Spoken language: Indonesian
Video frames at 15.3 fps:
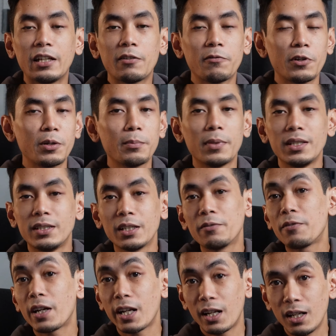earphone budget
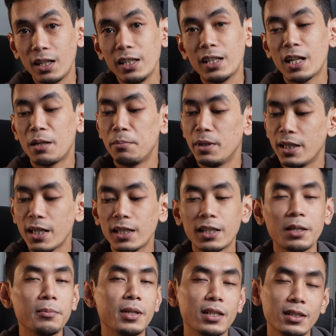friendly dan minat
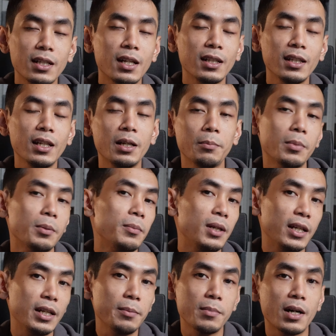kayak biasa nanti link
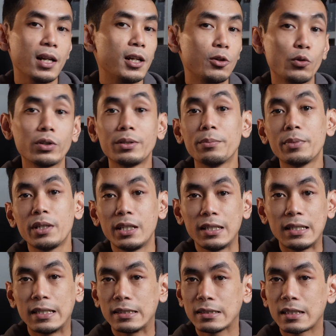pembeliannya bakalan gue simpen
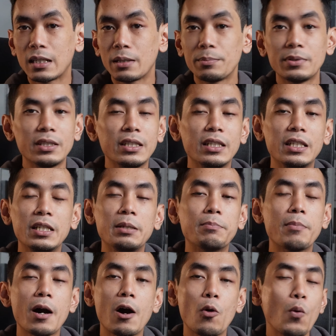di deskripsi di
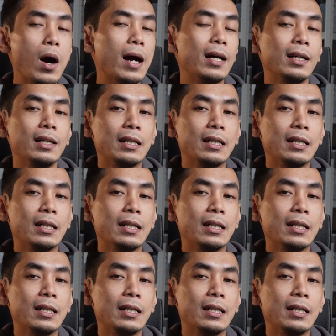bawah.